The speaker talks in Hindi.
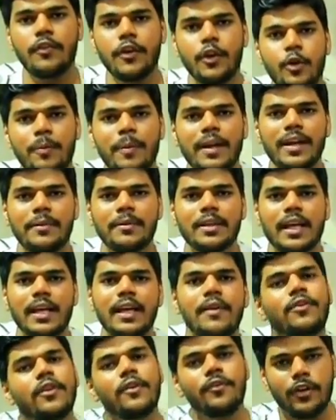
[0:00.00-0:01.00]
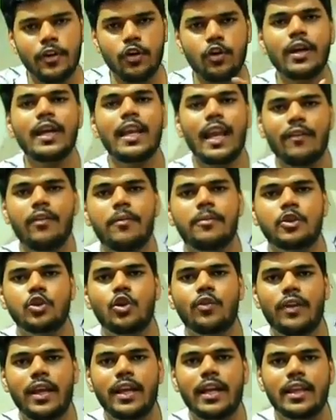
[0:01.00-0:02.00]
वीडियो पे रेट बताइए फिर वीडियो के अलावा भी
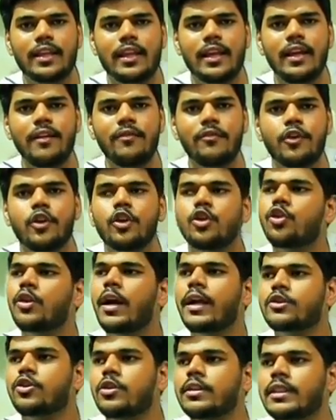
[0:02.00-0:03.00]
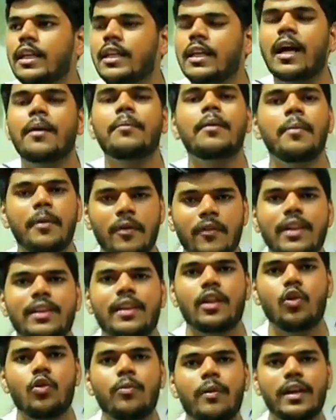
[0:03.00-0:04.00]
जो ऑफलाइन आते हैं वीडियो तो एक्चुअली सर कम ही
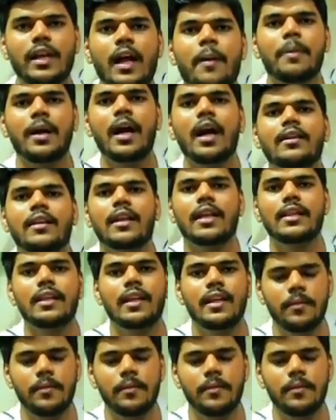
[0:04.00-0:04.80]
बनवाते हैं लोग यहाँ पे गांधीनगर